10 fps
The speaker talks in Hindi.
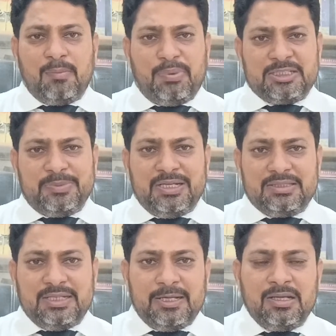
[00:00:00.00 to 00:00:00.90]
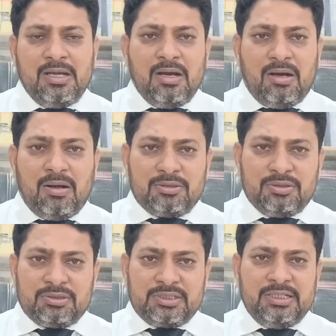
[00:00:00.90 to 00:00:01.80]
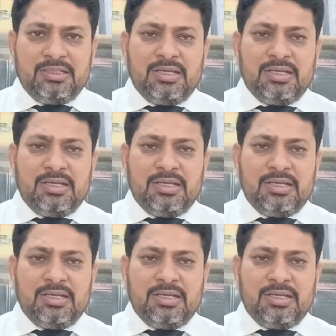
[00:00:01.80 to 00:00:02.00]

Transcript: पास भी ना जाए और जो इसकी